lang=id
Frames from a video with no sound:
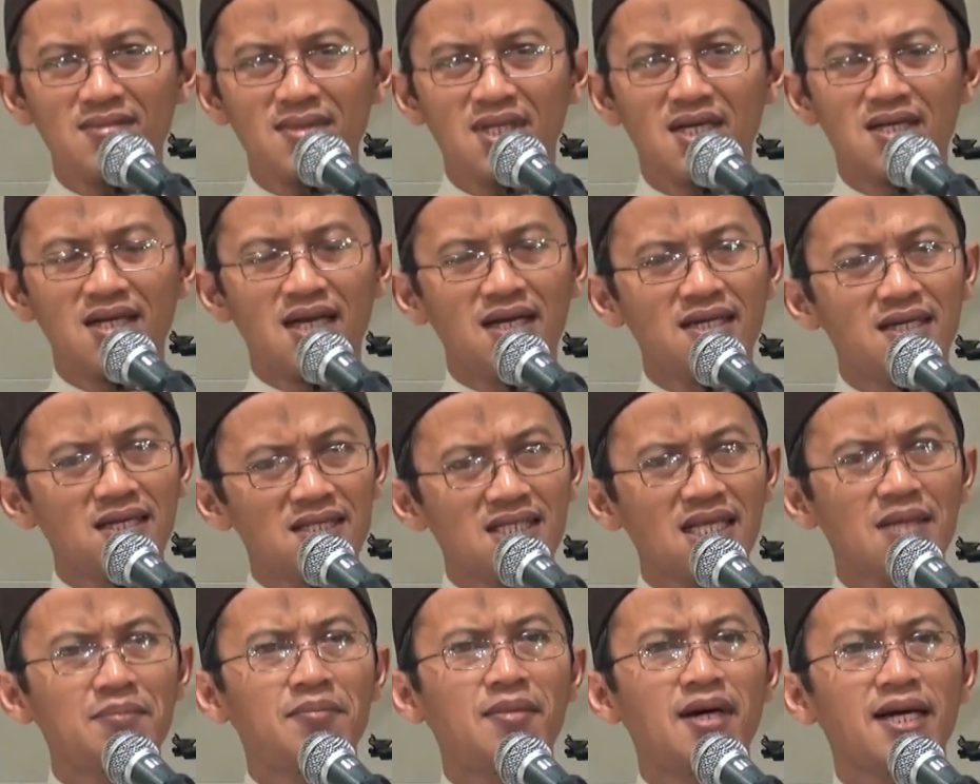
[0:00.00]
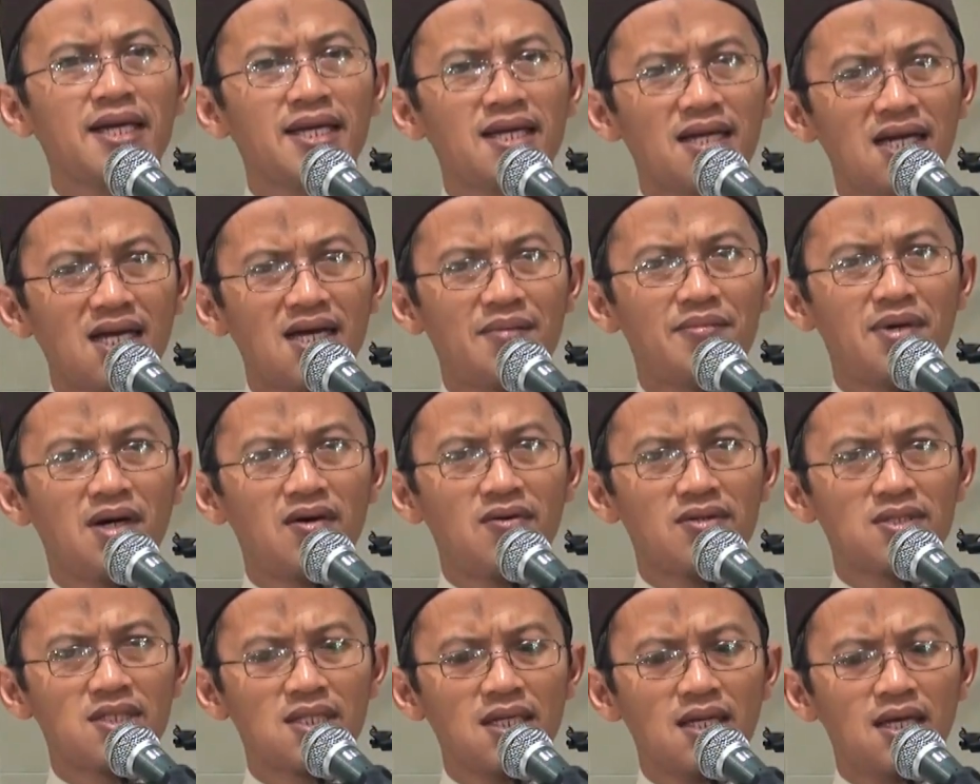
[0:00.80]
Nah kita mengira
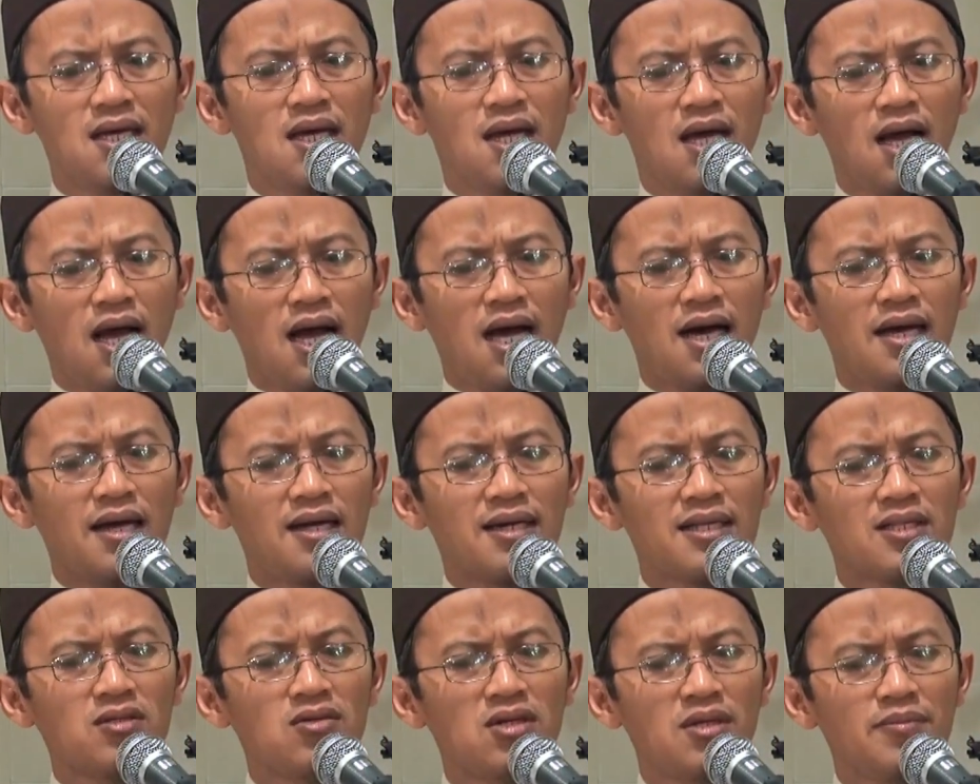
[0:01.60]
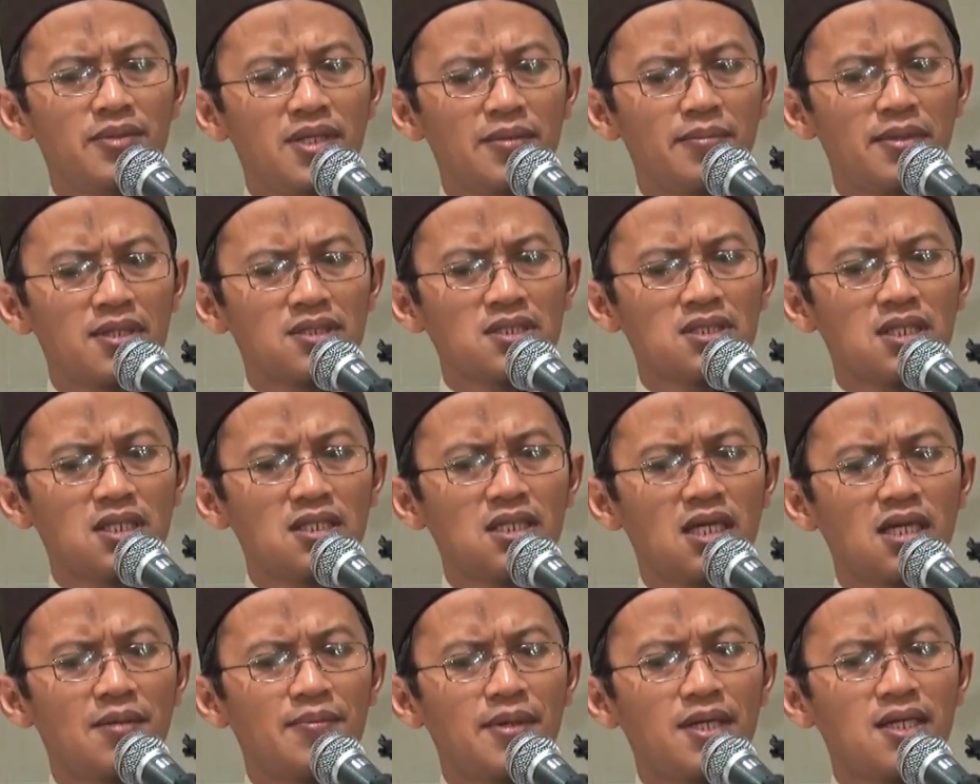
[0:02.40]
bahwasanya air itu lebih bersih
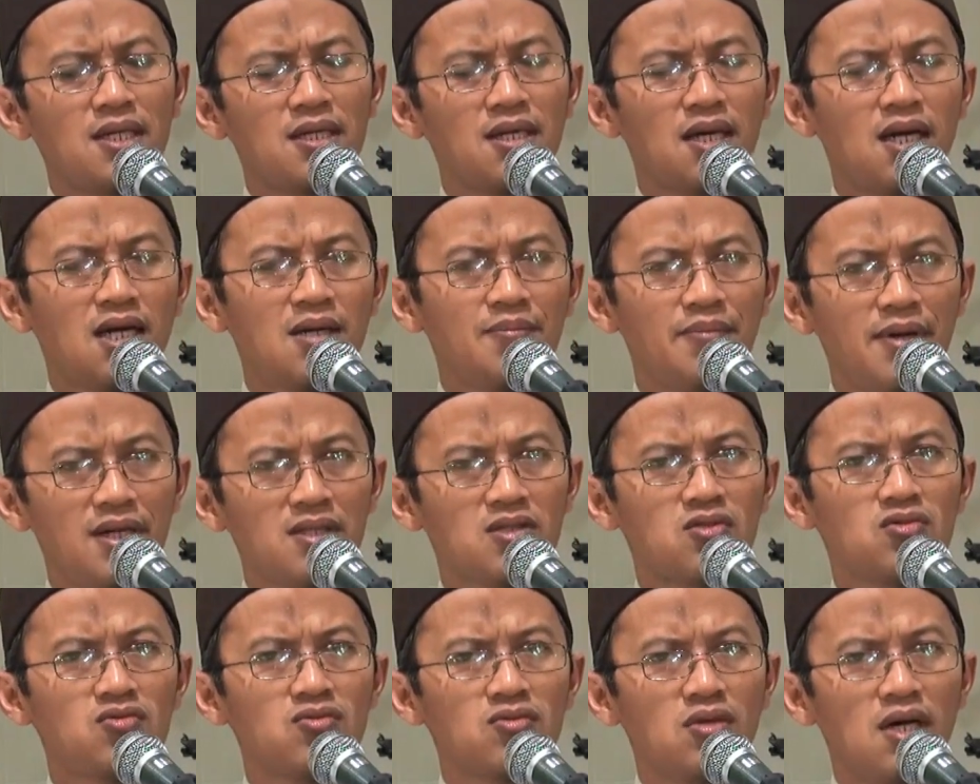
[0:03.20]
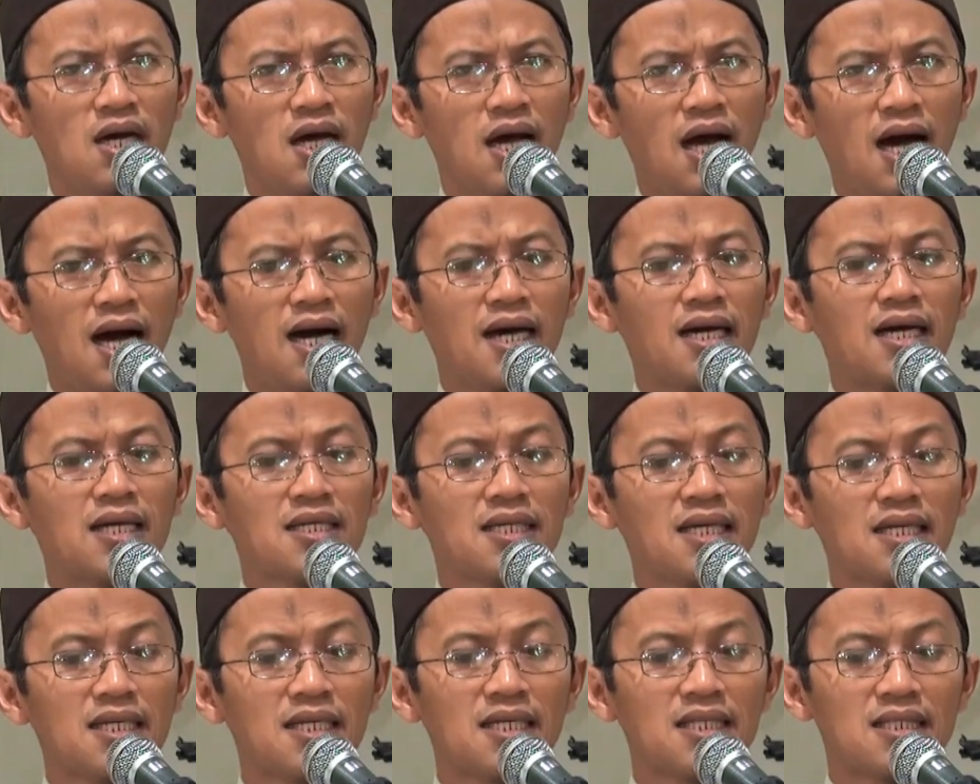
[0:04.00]
daripada dengan batu.
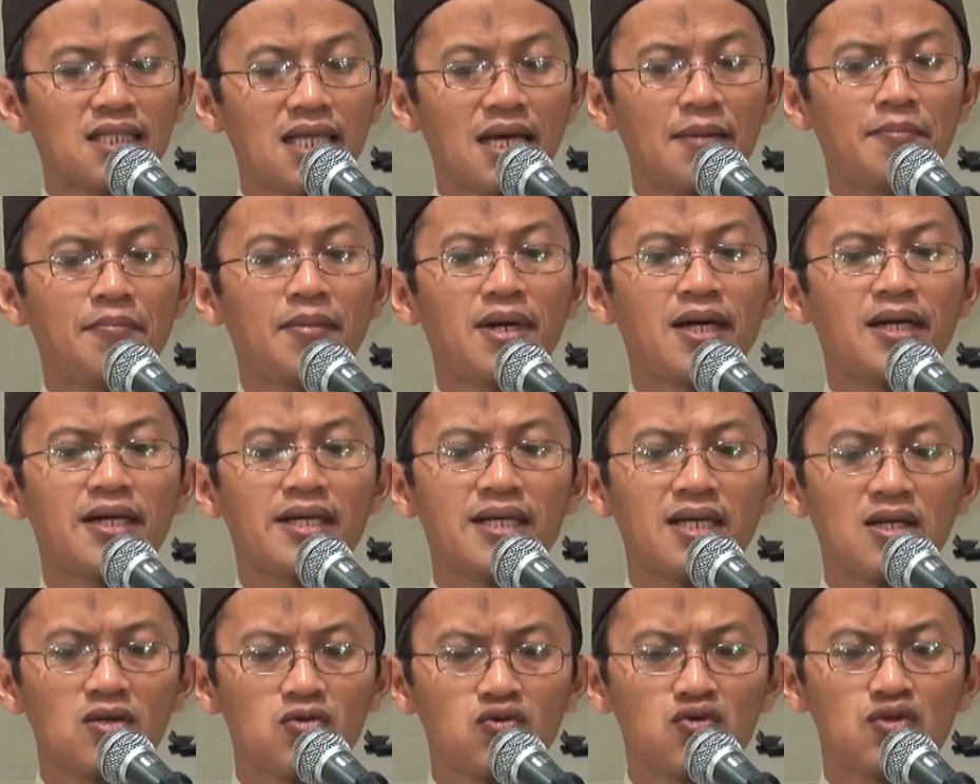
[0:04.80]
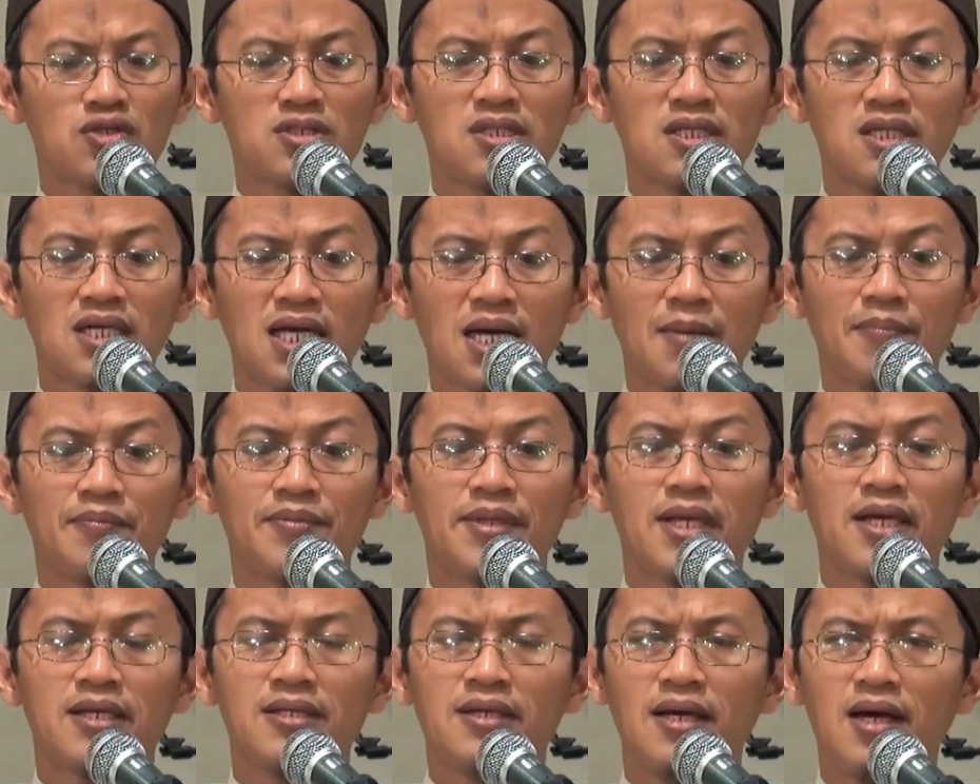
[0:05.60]
Akhirnya kita meniru
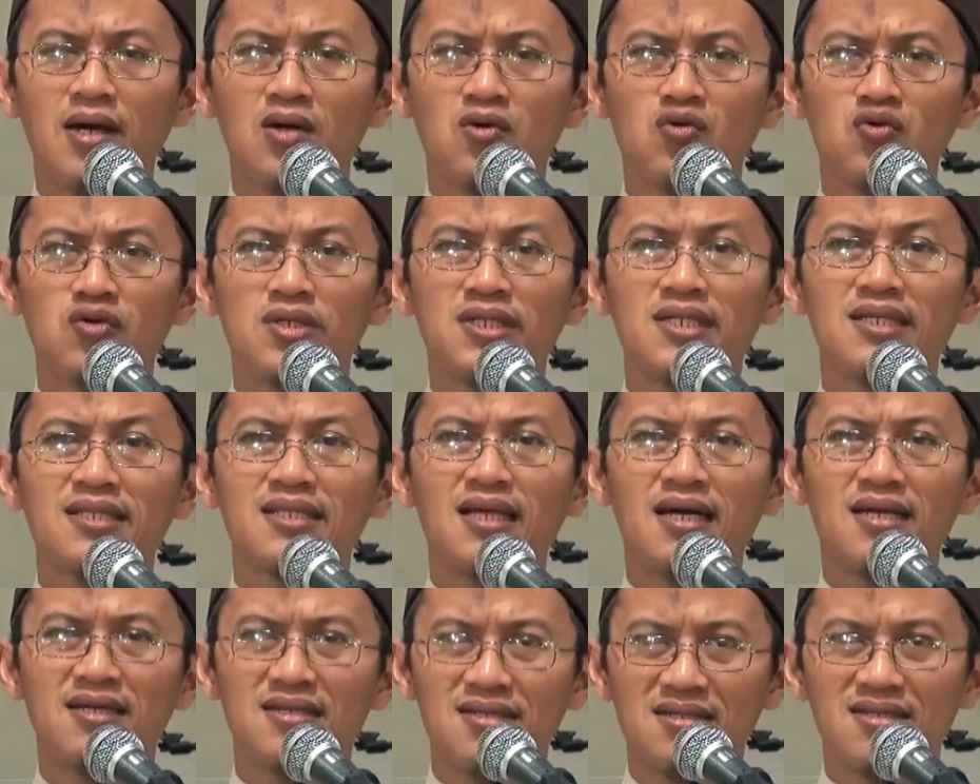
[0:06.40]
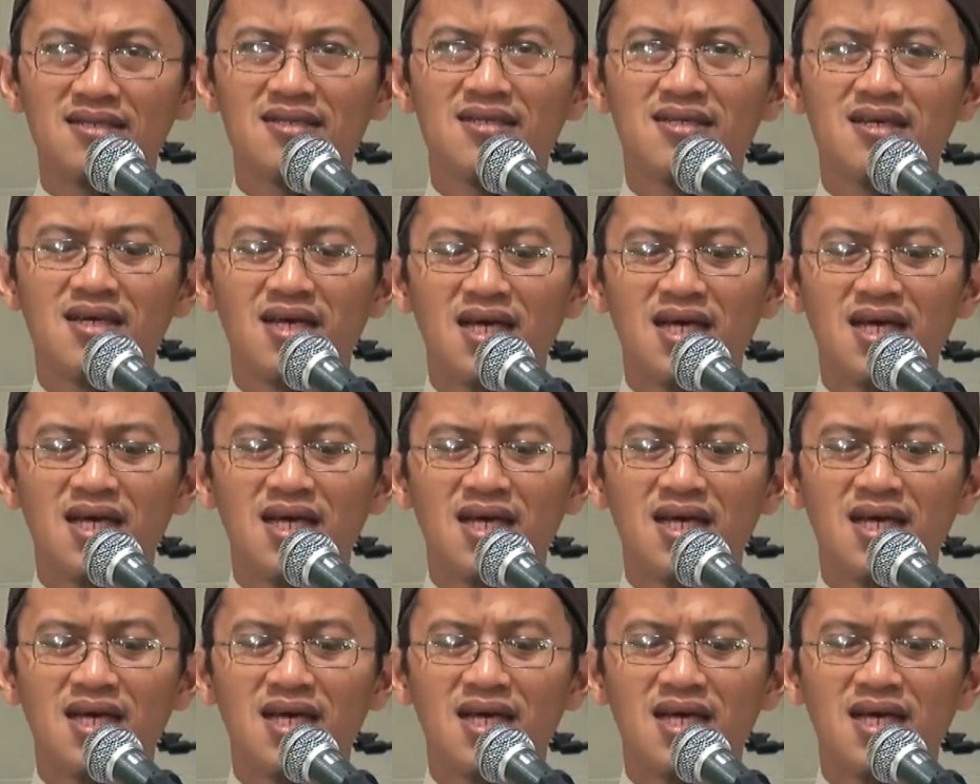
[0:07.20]
sikapnya Yahudi tadi.